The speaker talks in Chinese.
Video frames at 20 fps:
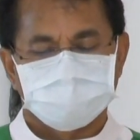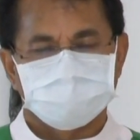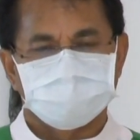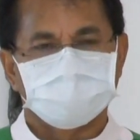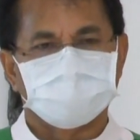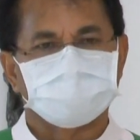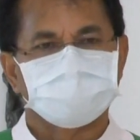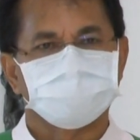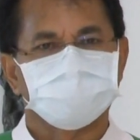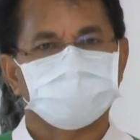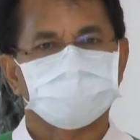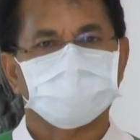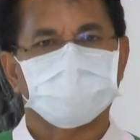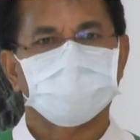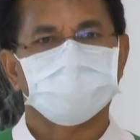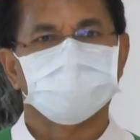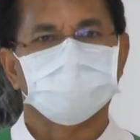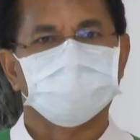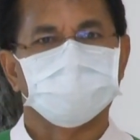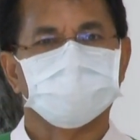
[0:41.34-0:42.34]
当犹
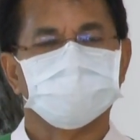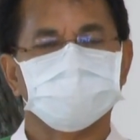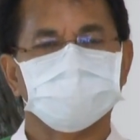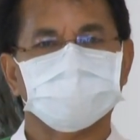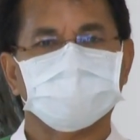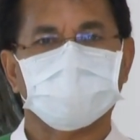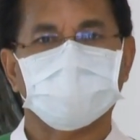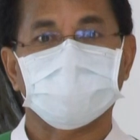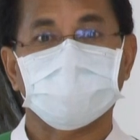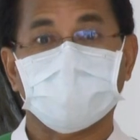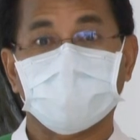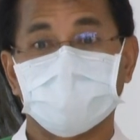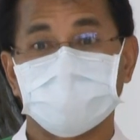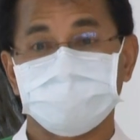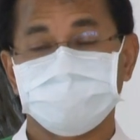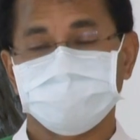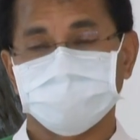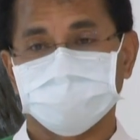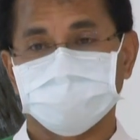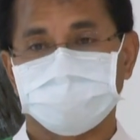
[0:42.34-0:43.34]
太人离开
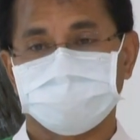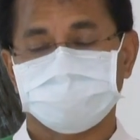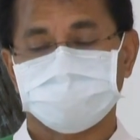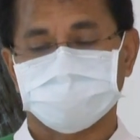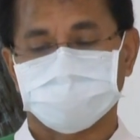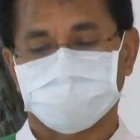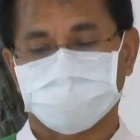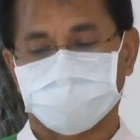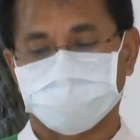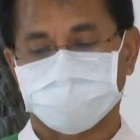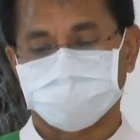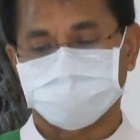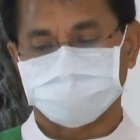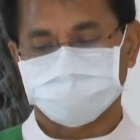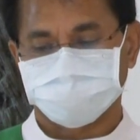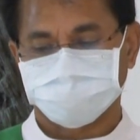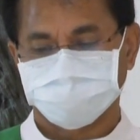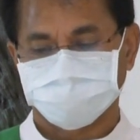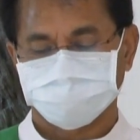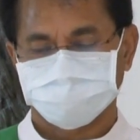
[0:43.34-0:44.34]
埃及的时候，
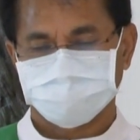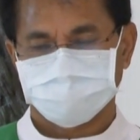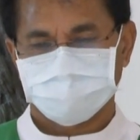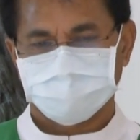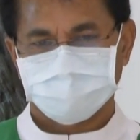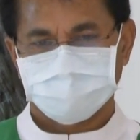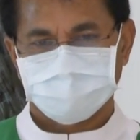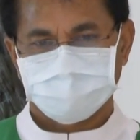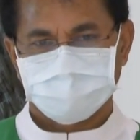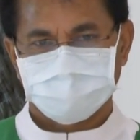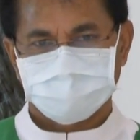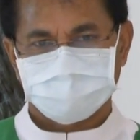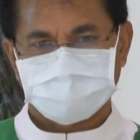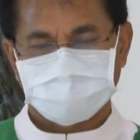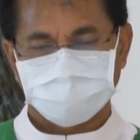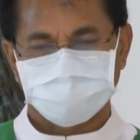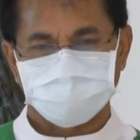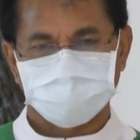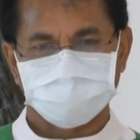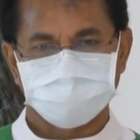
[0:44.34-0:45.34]

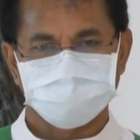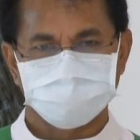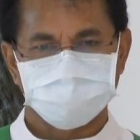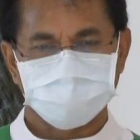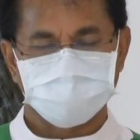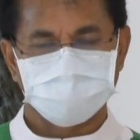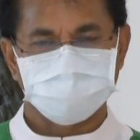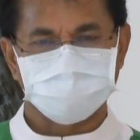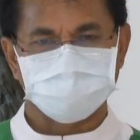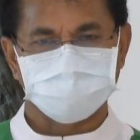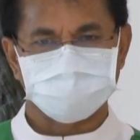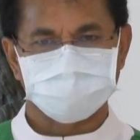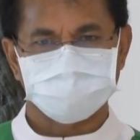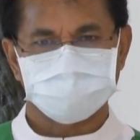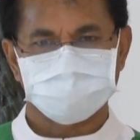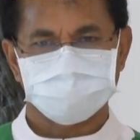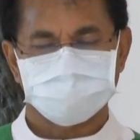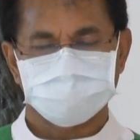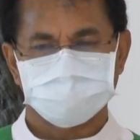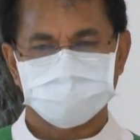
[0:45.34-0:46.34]
他们面临
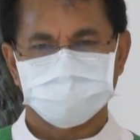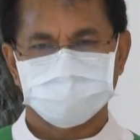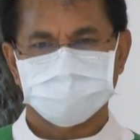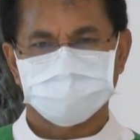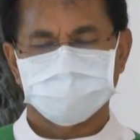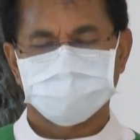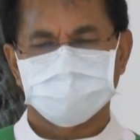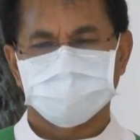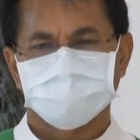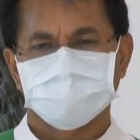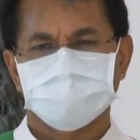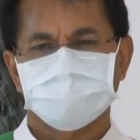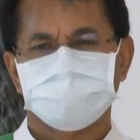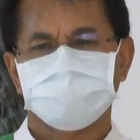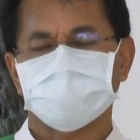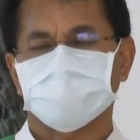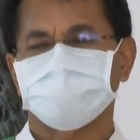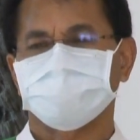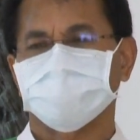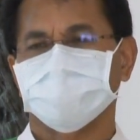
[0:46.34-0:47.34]

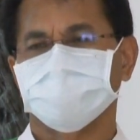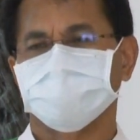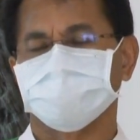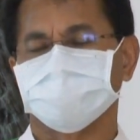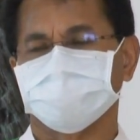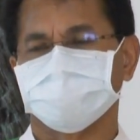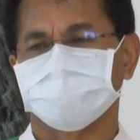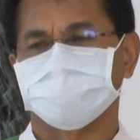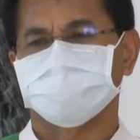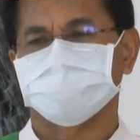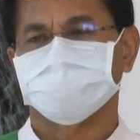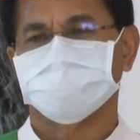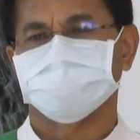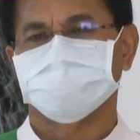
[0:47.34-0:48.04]
双倍的